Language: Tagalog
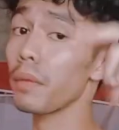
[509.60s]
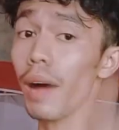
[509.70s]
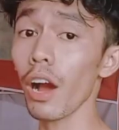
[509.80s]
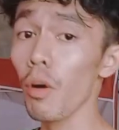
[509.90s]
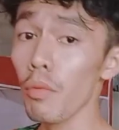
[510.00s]

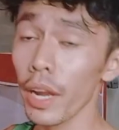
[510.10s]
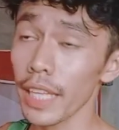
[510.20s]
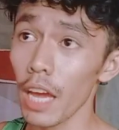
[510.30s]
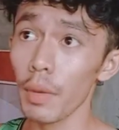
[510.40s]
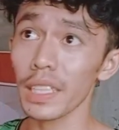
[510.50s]
Pero bago
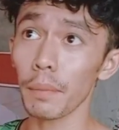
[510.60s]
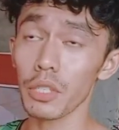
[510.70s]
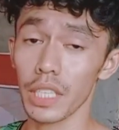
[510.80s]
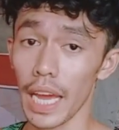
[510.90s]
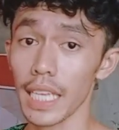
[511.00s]
muna tayo
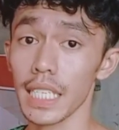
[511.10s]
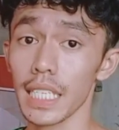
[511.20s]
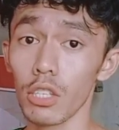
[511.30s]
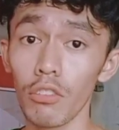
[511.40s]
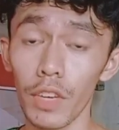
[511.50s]
magtapos
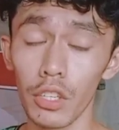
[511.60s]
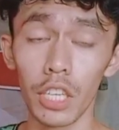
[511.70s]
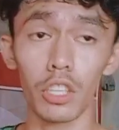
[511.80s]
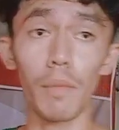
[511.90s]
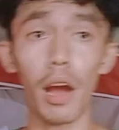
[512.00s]
guys, itong
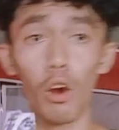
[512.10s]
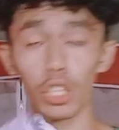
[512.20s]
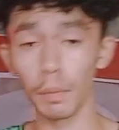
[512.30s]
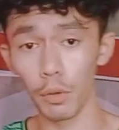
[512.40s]
video na to, bago ko